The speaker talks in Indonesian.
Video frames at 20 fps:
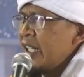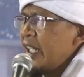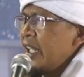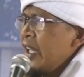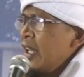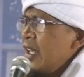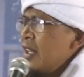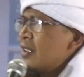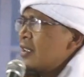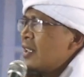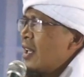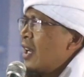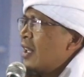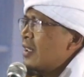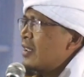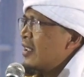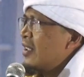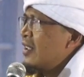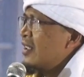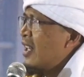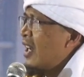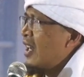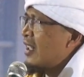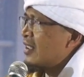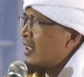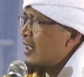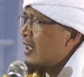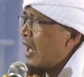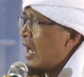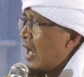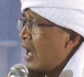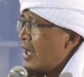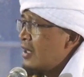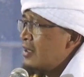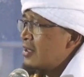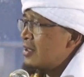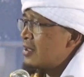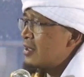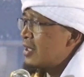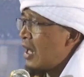Kita tidak
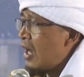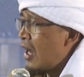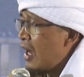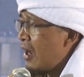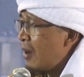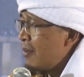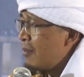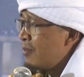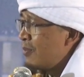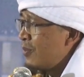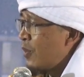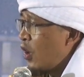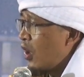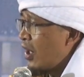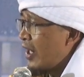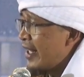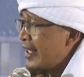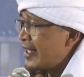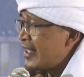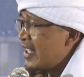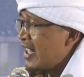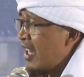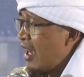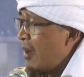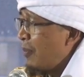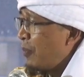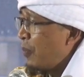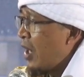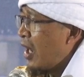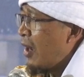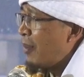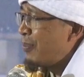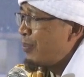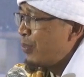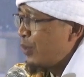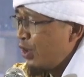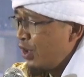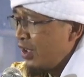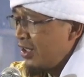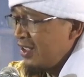terancam oleh
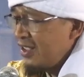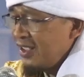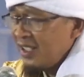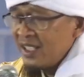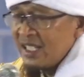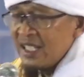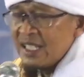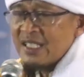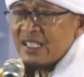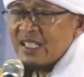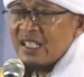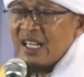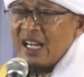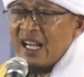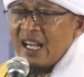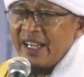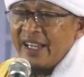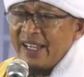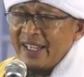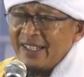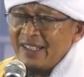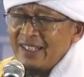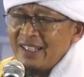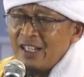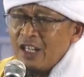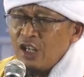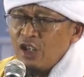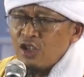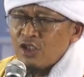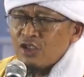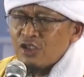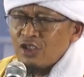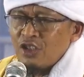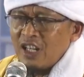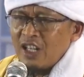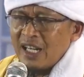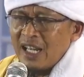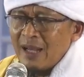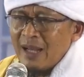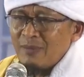siapapun selain
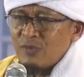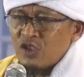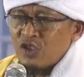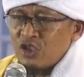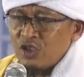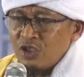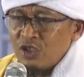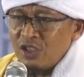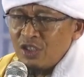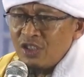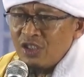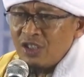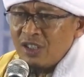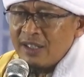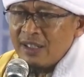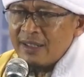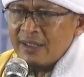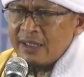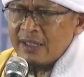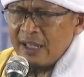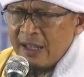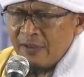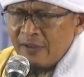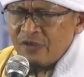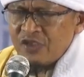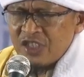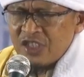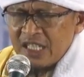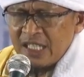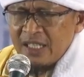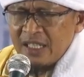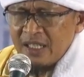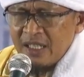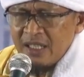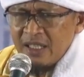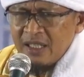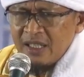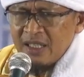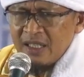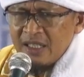zolam tu nafsi.
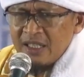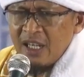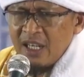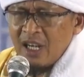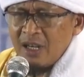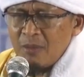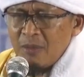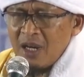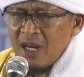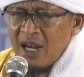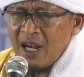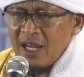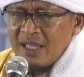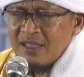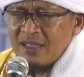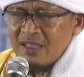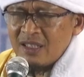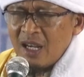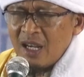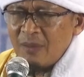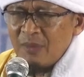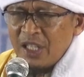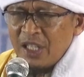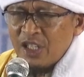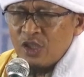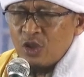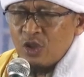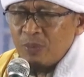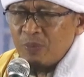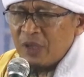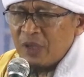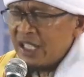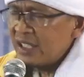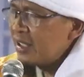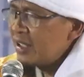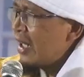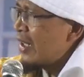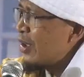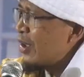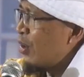Yang mengancam hidup
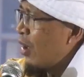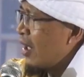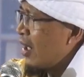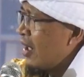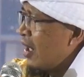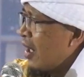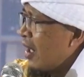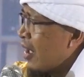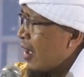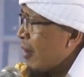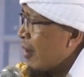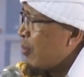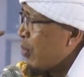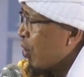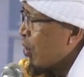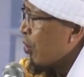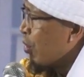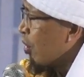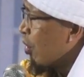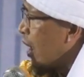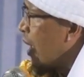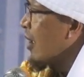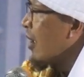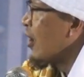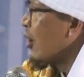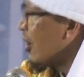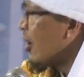kita tuh adalah keburukan